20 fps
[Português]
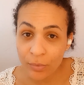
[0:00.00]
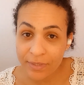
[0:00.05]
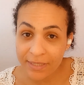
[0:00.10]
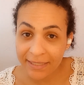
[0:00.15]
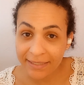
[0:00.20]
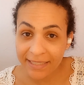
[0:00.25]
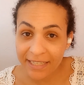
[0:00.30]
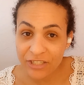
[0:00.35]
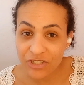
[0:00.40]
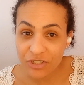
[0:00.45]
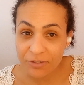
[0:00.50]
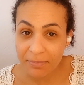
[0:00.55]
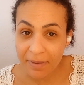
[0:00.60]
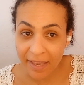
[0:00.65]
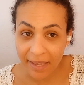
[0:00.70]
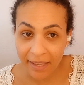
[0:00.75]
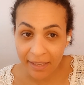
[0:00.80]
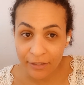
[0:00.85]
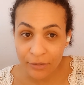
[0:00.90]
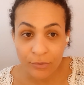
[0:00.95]
alguns
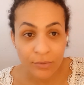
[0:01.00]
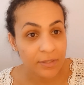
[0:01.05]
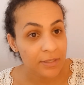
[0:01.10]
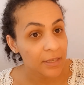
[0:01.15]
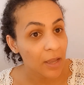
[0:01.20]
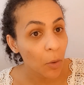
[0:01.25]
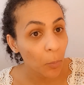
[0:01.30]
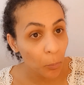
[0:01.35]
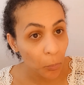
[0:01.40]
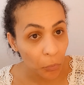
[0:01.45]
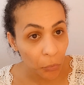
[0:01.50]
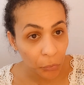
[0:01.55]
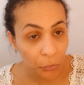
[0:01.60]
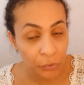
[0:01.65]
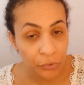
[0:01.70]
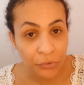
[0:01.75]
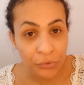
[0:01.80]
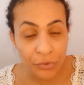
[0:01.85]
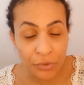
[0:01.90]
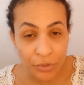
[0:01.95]
atendimentos, não
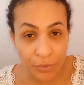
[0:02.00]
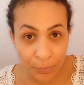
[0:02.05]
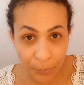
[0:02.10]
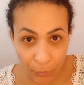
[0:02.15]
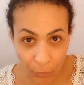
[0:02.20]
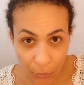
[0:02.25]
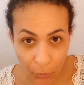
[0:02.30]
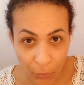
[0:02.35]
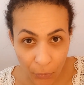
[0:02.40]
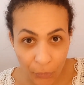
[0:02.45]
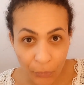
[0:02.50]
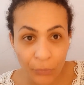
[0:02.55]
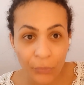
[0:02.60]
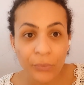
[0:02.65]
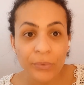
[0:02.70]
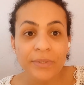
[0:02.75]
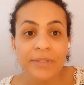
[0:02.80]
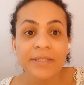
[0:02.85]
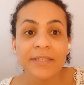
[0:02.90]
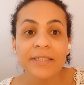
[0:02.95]
muitos,
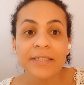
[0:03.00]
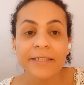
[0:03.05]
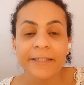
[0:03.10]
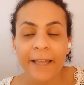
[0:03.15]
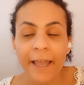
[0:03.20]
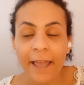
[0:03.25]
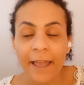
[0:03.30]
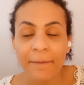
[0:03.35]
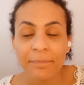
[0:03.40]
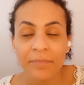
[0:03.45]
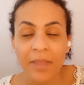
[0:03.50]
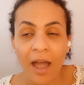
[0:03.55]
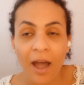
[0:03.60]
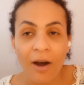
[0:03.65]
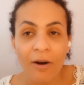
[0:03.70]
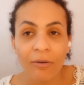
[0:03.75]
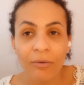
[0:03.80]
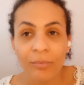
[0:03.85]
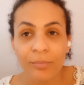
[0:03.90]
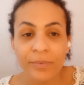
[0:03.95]
poucos, né?
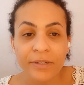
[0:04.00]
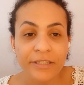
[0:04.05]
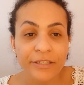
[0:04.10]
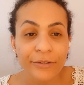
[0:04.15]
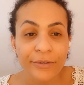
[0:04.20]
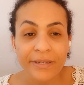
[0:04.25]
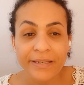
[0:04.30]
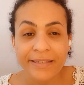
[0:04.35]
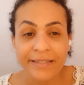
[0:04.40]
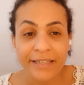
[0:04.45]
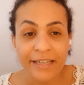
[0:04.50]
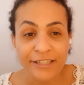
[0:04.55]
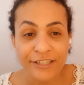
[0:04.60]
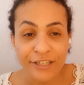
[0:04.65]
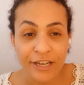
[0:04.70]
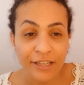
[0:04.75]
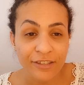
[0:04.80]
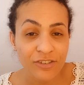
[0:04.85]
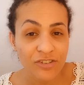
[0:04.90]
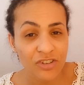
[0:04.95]
Algumas coisinhas
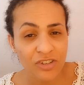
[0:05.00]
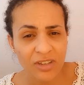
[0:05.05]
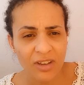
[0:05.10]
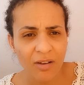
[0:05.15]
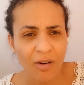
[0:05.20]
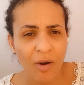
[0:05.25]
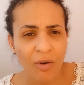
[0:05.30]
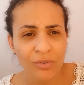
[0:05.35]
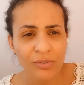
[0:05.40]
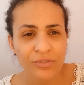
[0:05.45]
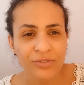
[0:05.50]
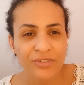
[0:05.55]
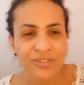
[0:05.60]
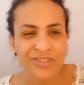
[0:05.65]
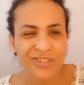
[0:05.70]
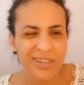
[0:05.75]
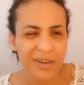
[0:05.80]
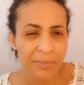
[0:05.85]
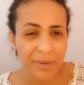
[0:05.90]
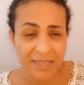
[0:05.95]
chatinhas ao longo do
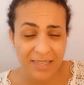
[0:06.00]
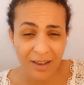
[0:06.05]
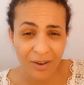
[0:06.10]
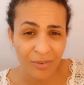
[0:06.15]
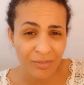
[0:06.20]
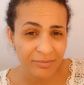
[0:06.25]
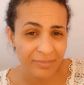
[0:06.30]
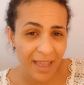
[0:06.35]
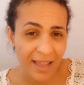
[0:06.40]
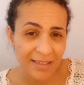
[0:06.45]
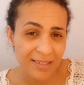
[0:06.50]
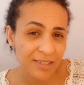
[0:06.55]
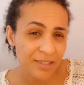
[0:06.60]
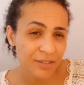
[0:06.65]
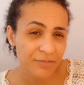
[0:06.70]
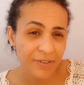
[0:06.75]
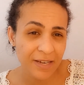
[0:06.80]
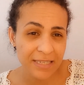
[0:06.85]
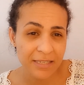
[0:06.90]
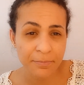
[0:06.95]
dia, mas acontece,
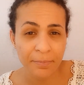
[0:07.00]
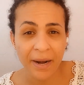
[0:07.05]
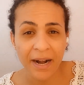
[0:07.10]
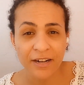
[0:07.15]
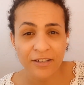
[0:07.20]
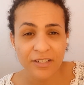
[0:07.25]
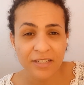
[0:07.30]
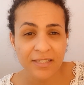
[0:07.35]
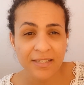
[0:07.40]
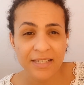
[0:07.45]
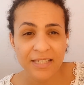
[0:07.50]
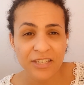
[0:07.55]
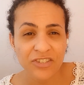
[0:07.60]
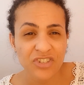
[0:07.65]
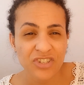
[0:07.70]
isso faz parte. Às vezes a